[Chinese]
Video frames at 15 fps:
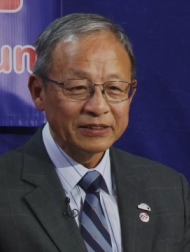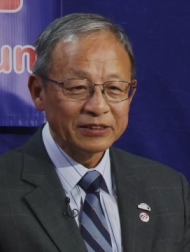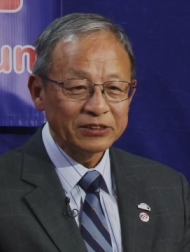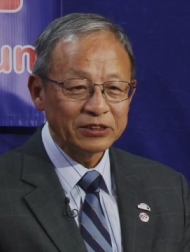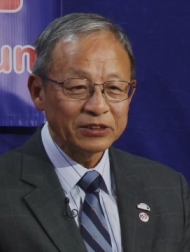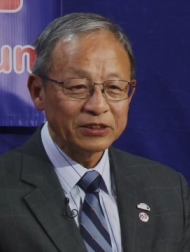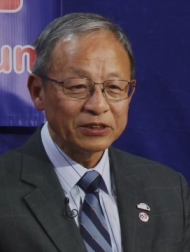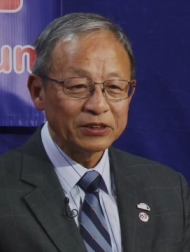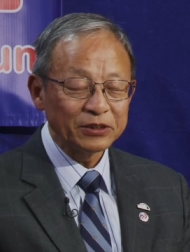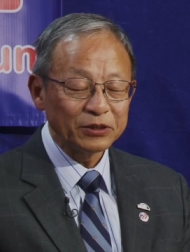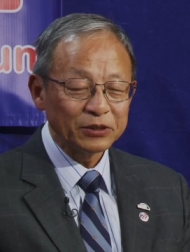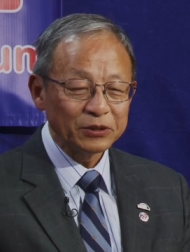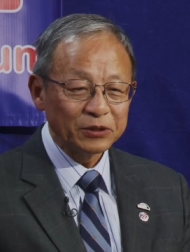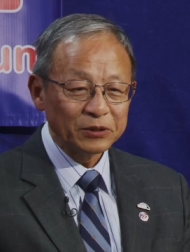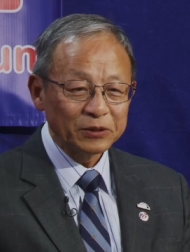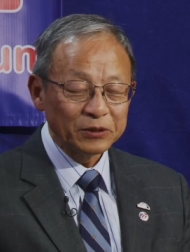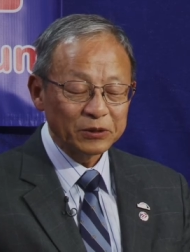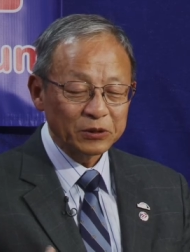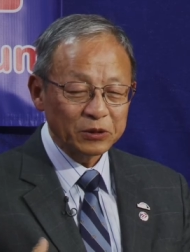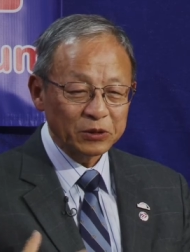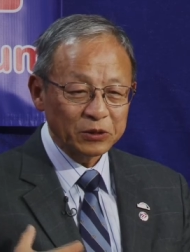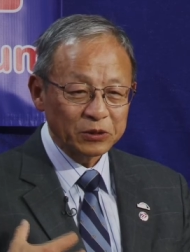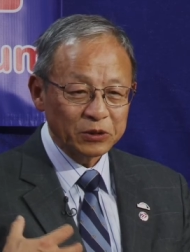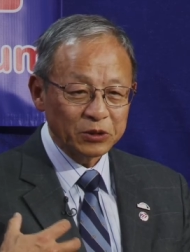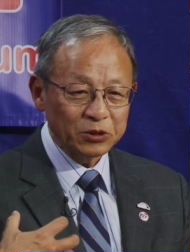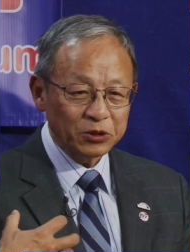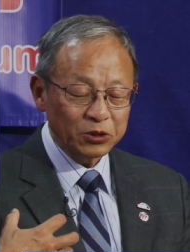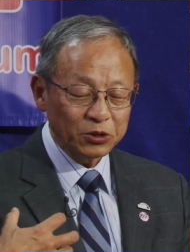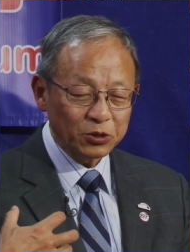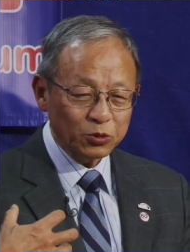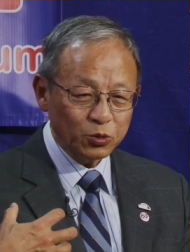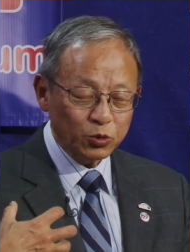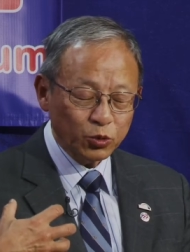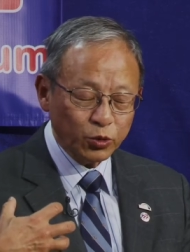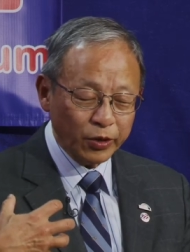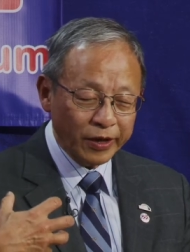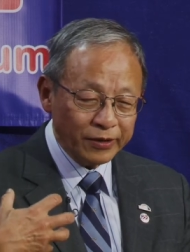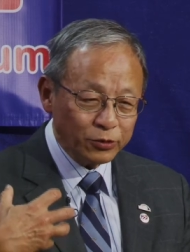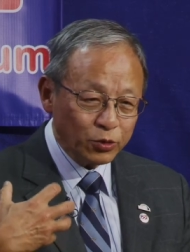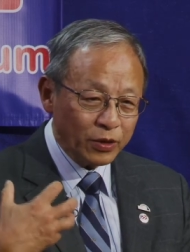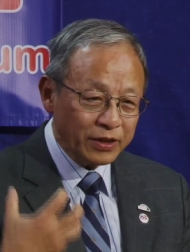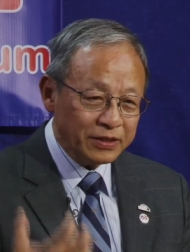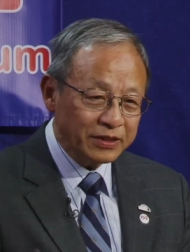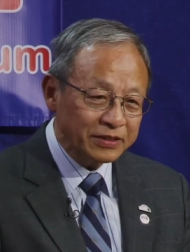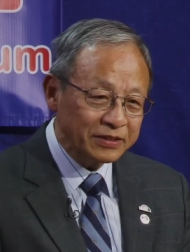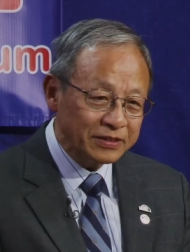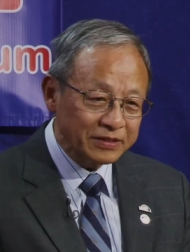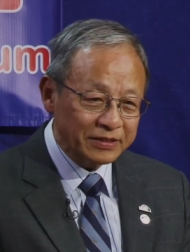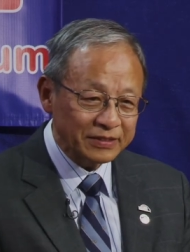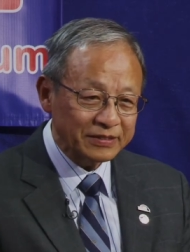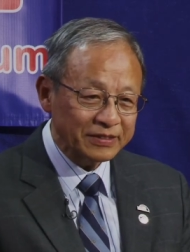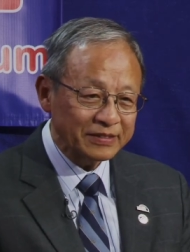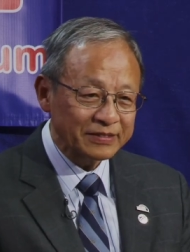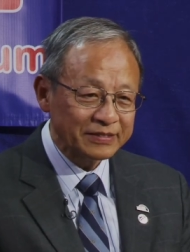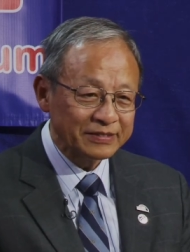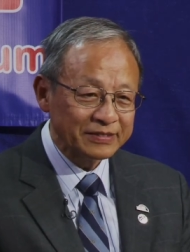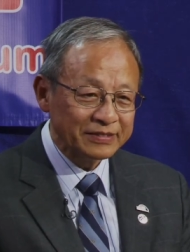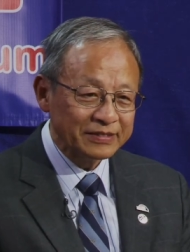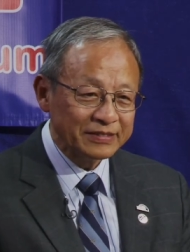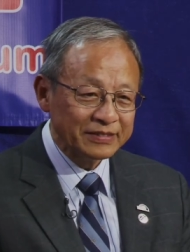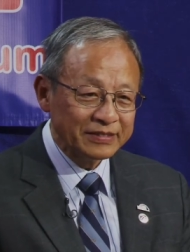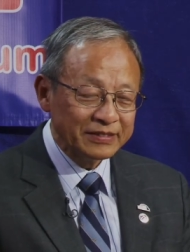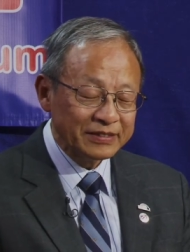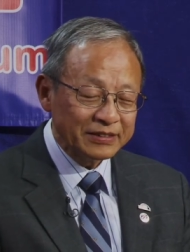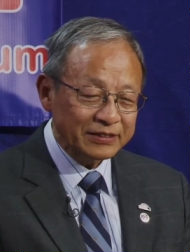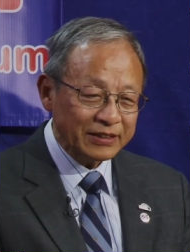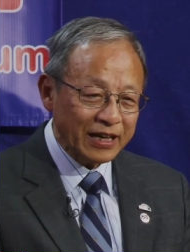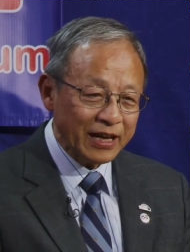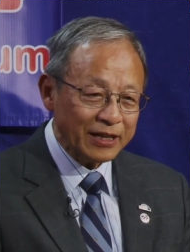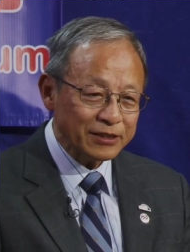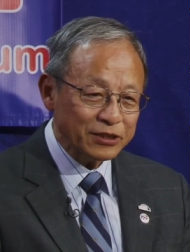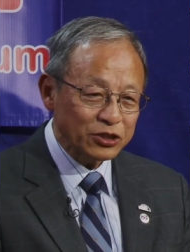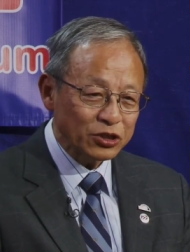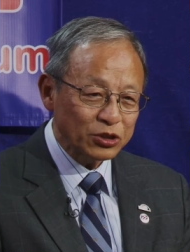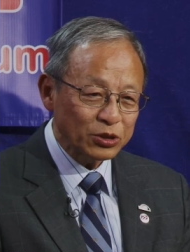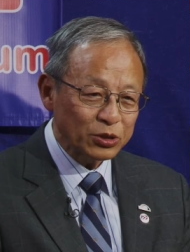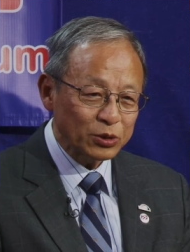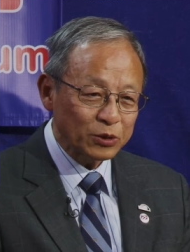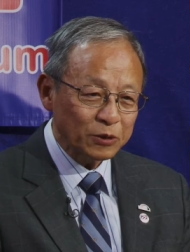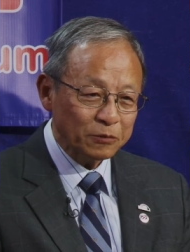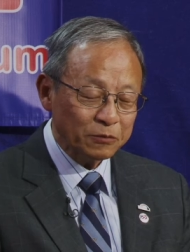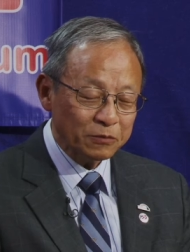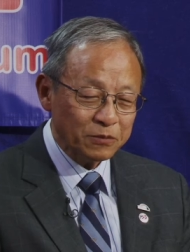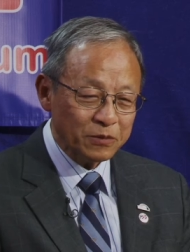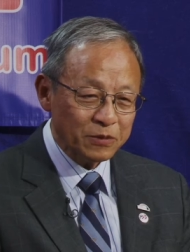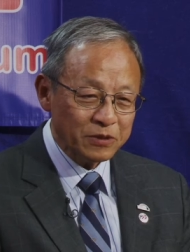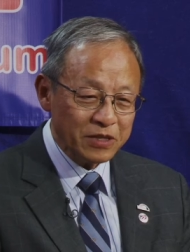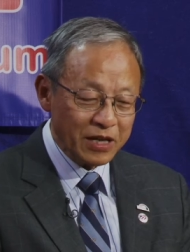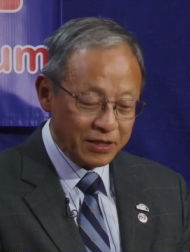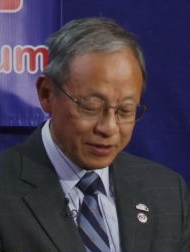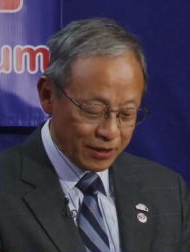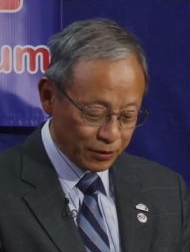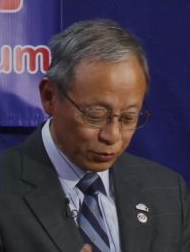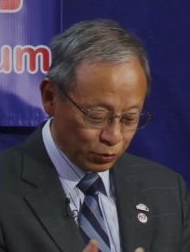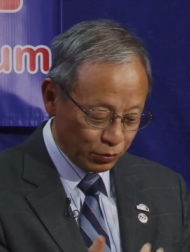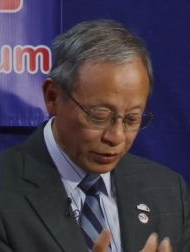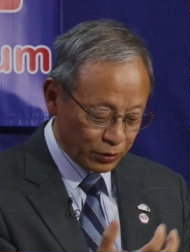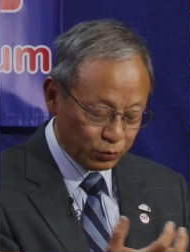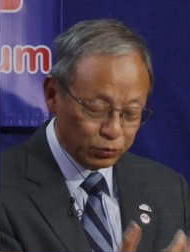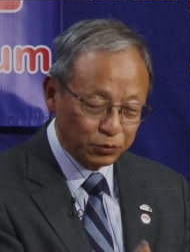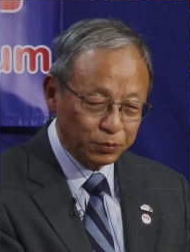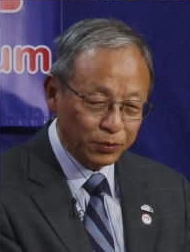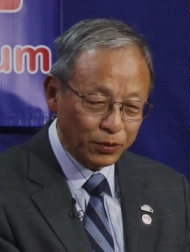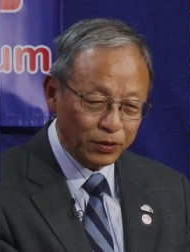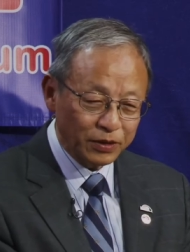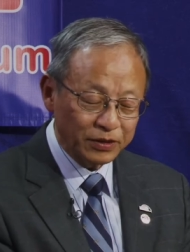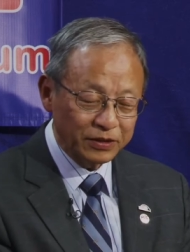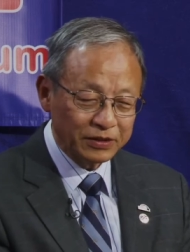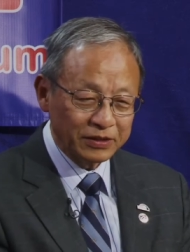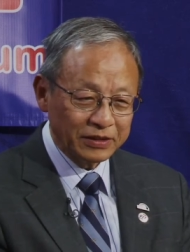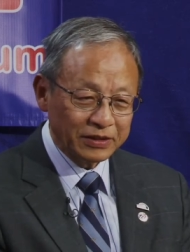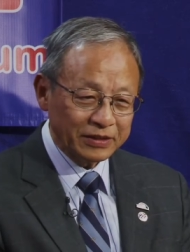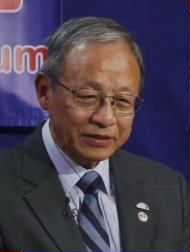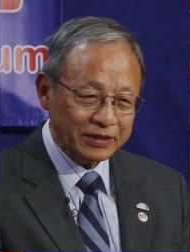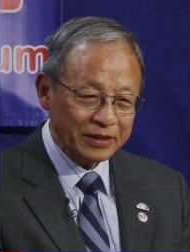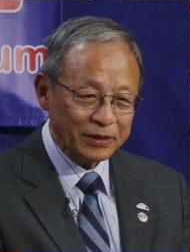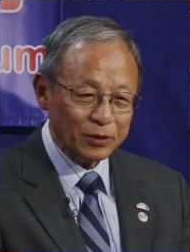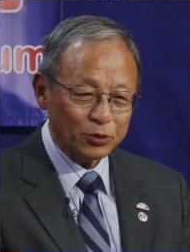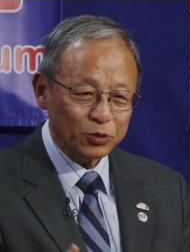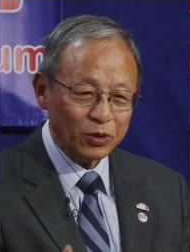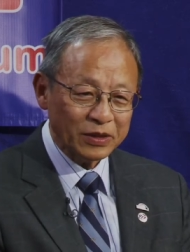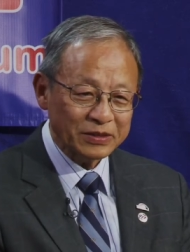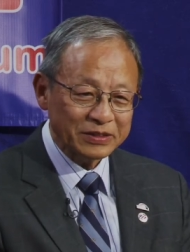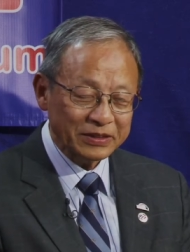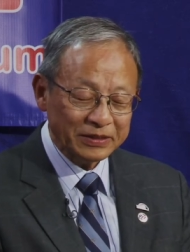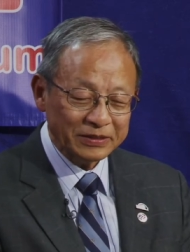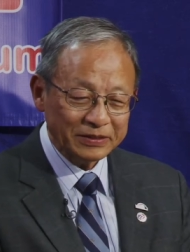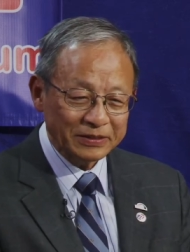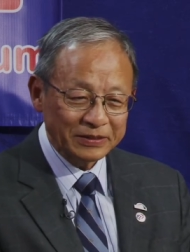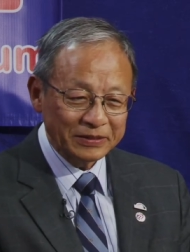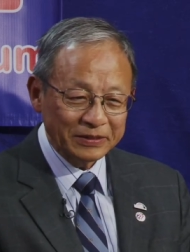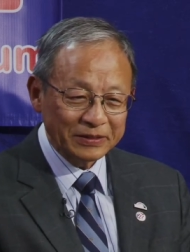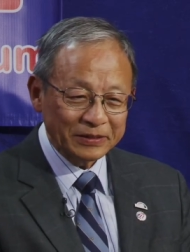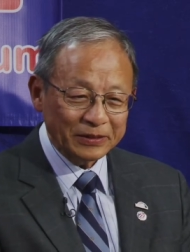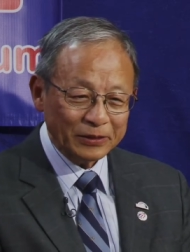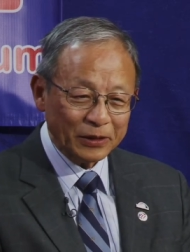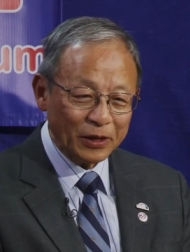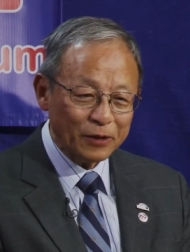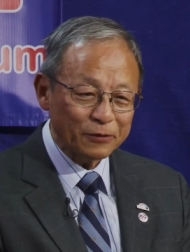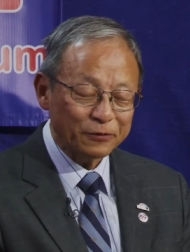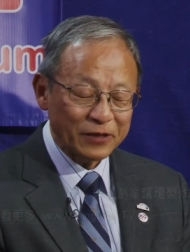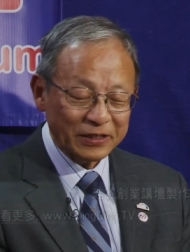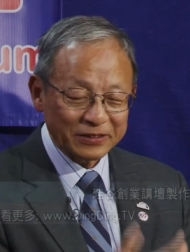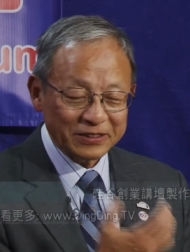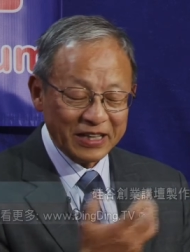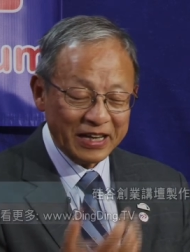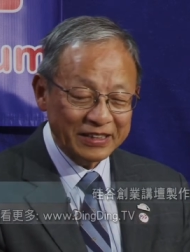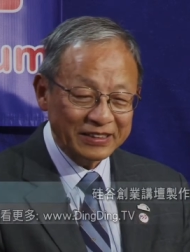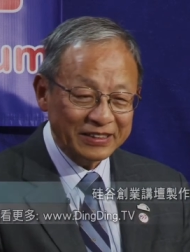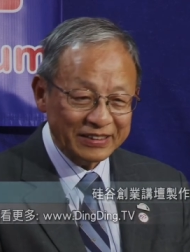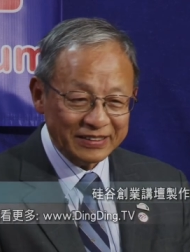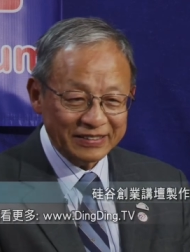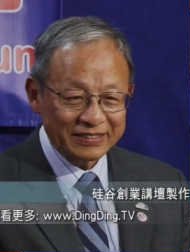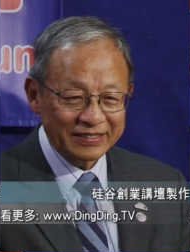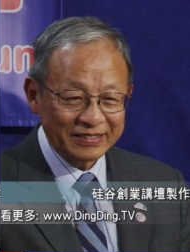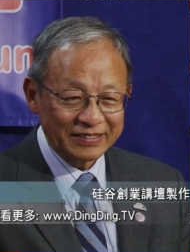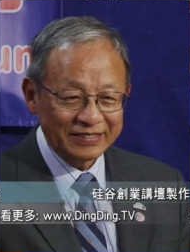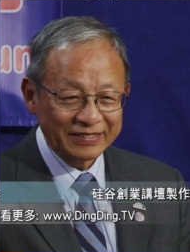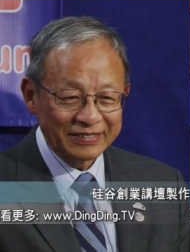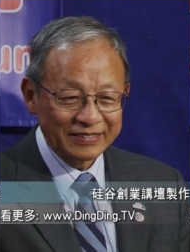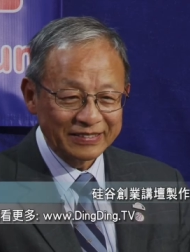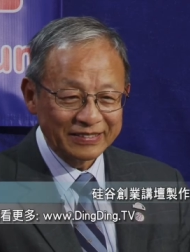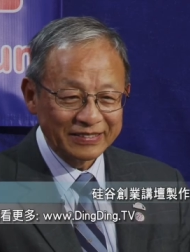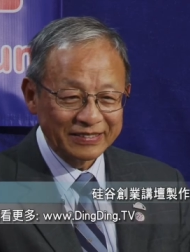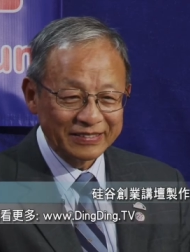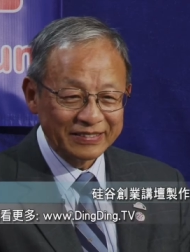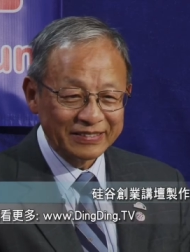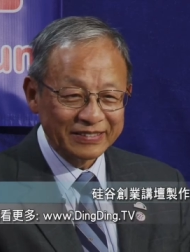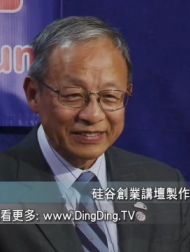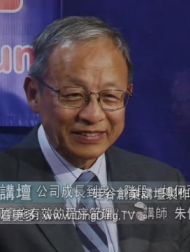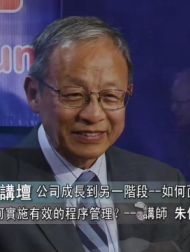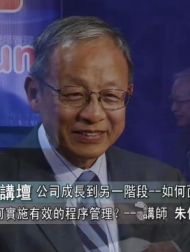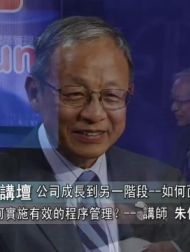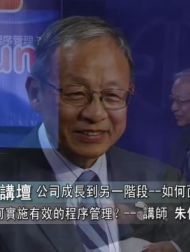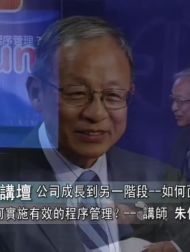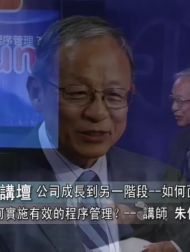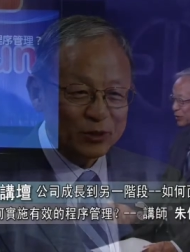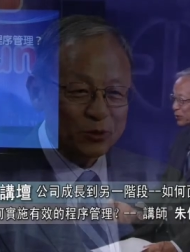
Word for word: 这个你是全创业的人呢，他是样样都要突破，他要创新。他要访禅理，这个